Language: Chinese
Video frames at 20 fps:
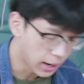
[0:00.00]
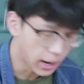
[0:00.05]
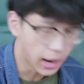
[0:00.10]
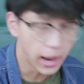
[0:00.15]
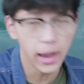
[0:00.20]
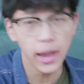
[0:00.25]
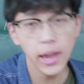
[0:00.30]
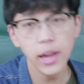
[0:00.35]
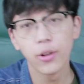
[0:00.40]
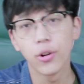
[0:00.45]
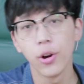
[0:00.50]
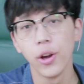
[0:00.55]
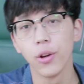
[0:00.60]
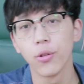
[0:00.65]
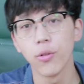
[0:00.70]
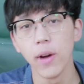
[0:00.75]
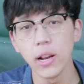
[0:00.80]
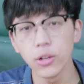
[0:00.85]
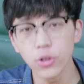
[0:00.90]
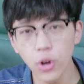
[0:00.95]
哎，各位
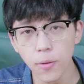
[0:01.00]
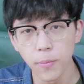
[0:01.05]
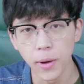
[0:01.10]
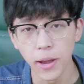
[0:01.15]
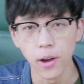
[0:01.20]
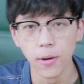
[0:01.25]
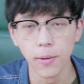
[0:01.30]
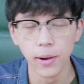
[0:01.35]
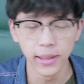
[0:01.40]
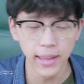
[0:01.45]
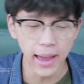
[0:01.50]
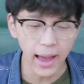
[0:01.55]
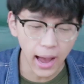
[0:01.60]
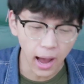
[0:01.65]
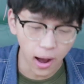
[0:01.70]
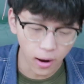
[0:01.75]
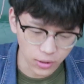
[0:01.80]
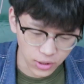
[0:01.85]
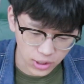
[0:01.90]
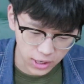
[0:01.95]
观众朋友们，大家
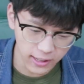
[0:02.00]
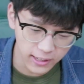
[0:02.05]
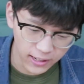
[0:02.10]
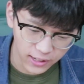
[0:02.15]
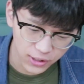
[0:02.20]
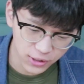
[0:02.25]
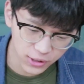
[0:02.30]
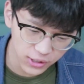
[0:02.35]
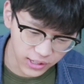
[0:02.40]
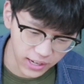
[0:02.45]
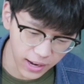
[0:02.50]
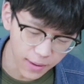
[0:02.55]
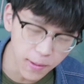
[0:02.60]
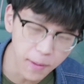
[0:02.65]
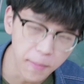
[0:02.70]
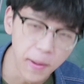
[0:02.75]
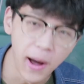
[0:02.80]
好，这里是贤宝